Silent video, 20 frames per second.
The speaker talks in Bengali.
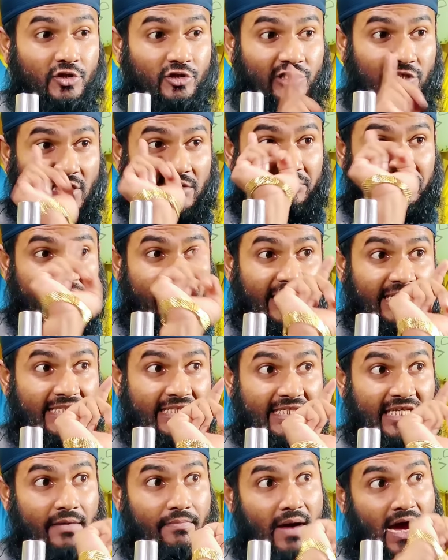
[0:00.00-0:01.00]
সোশ্যাল
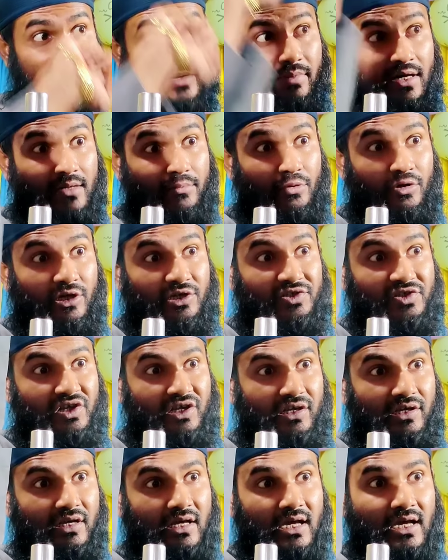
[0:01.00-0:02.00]
মিডিয়াতে এটা বারবার
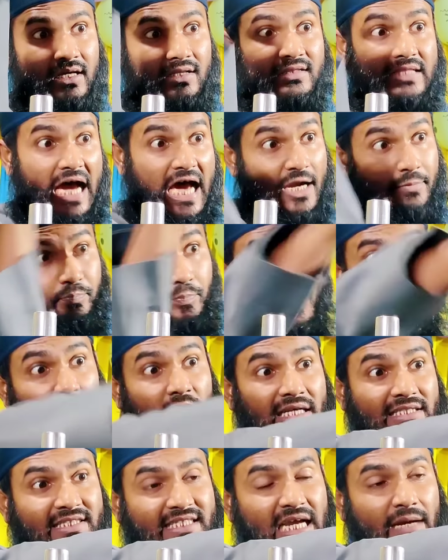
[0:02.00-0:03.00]
বলেছি
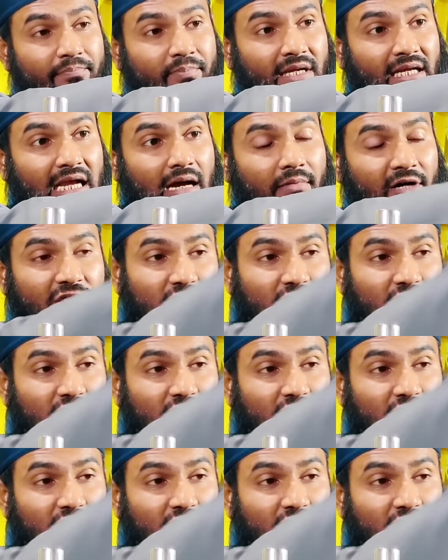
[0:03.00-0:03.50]
তারপরেও আজকে আপনাকে